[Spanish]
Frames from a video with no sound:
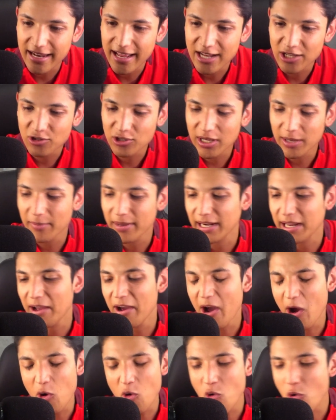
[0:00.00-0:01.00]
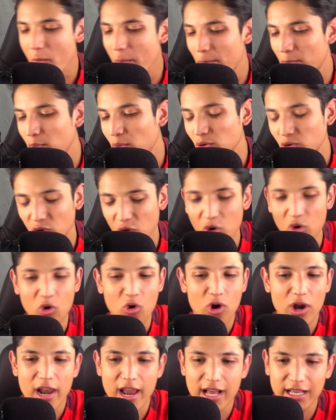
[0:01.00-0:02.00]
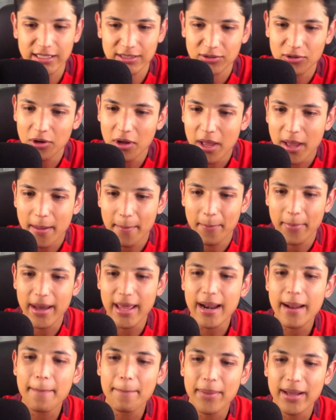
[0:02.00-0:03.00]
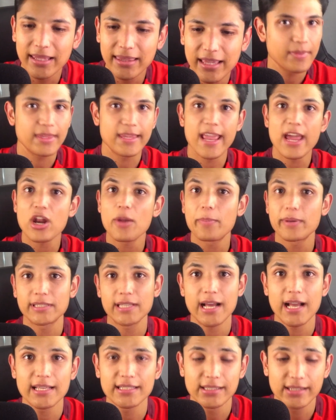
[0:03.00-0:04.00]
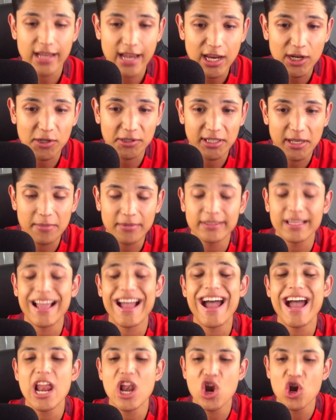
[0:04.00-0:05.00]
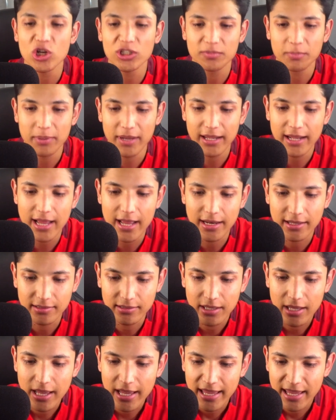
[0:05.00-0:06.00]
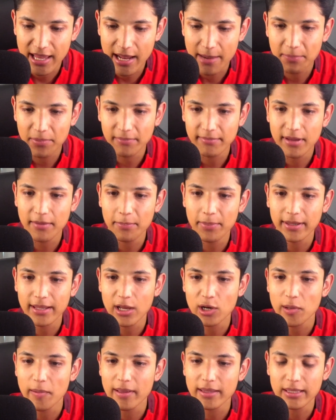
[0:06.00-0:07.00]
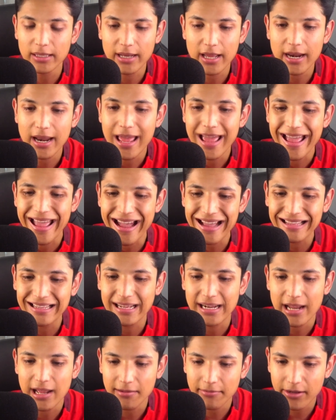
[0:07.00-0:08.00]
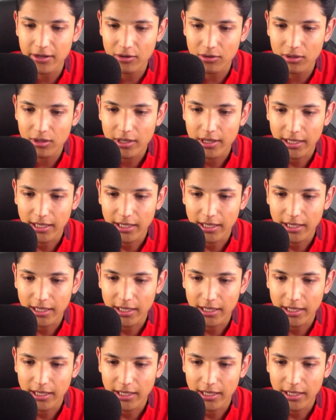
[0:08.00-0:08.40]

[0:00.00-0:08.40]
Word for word: Nacho que marcaba un puto golazo para empatar. Ya no pasaba casi nada y nos íbamos a los penales. Y el primer penal lo iba a tirar el Álvaro,